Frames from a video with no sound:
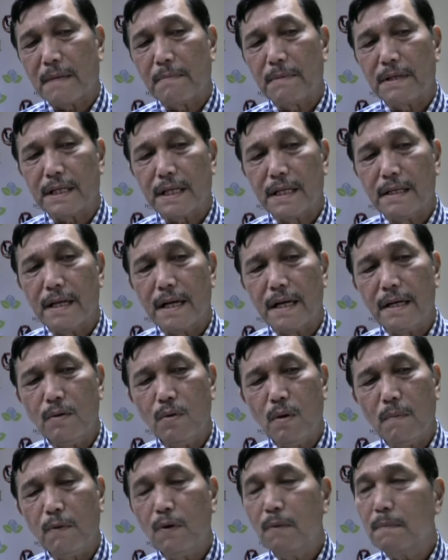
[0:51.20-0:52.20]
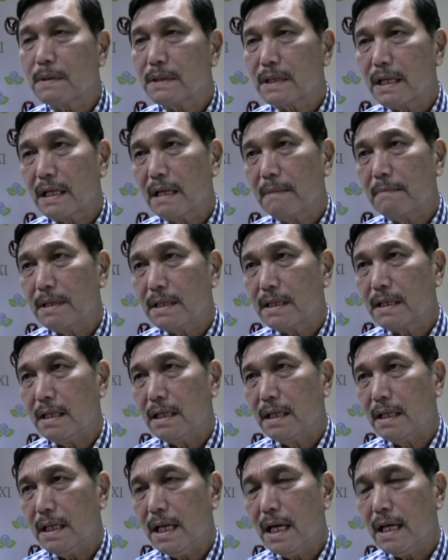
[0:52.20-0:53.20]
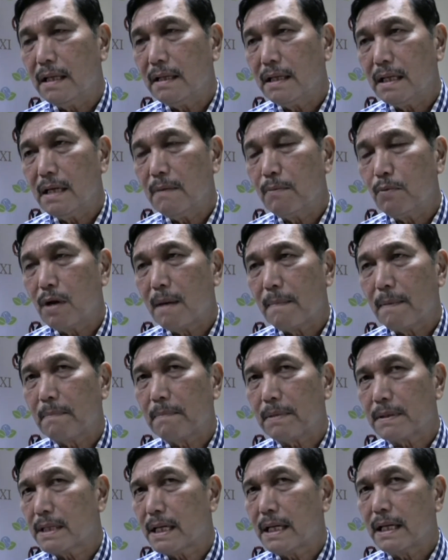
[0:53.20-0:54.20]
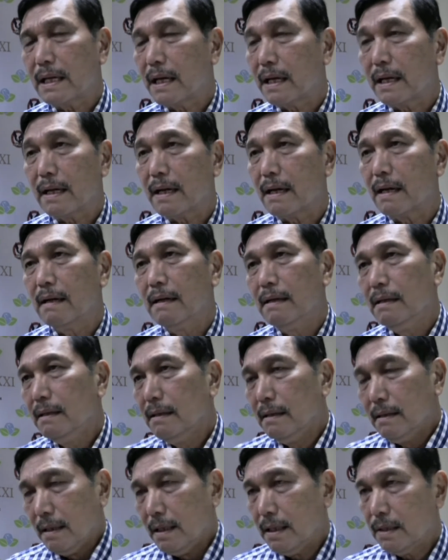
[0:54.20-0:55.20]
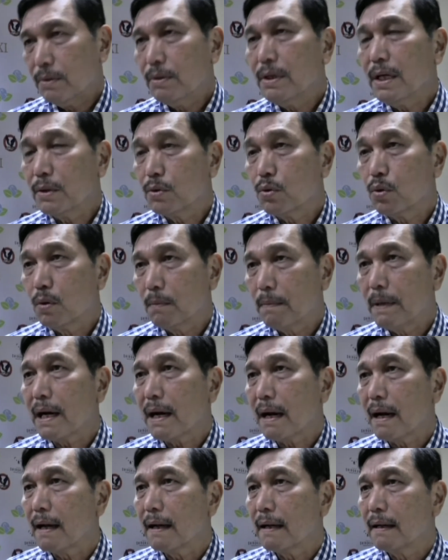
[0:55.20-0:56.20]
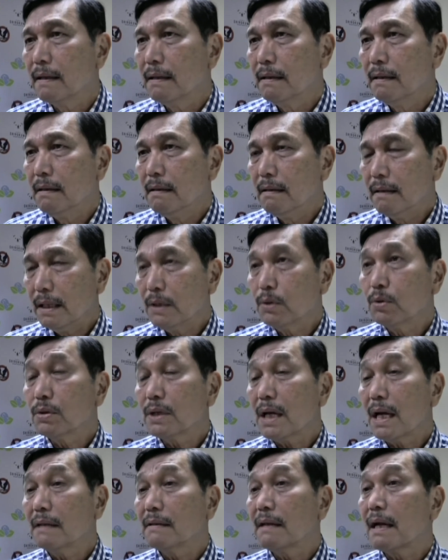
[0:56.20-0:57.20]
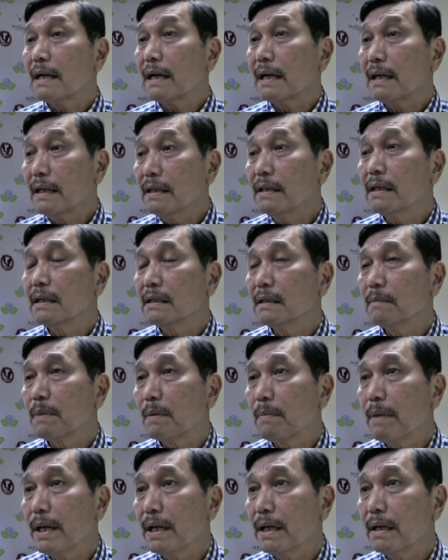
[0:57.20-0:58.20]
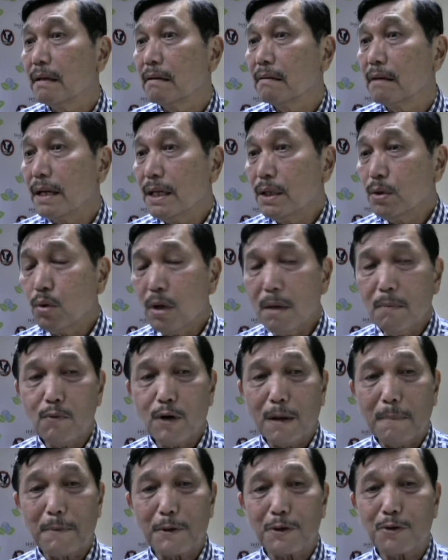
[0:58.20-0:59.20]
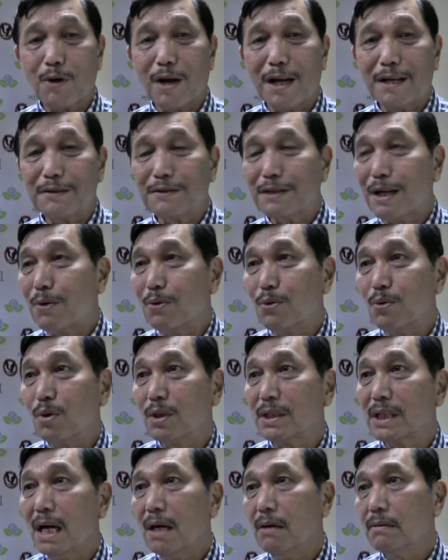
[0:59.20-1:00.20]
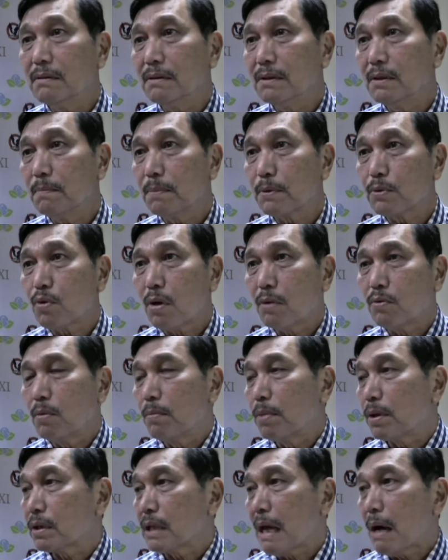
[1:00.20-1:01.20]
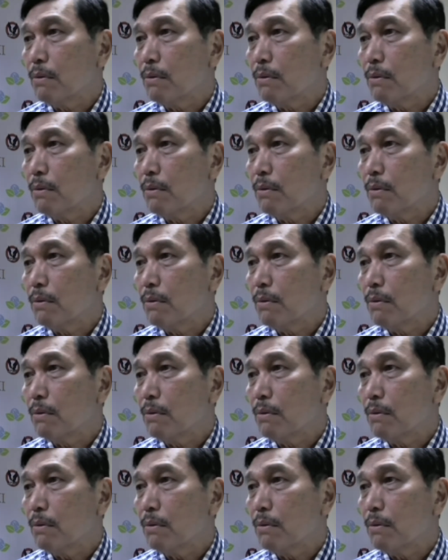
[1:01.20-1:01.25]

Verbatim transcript: persen miskin. Dari 20 persen yang miskin ini ada 38 persen kira-kira. Itu yang cukup parah. Itu sekarang target kita, kita perbaikin. Dan itu kan bukan persoalan setahun dua tahun. Itu persoalan udah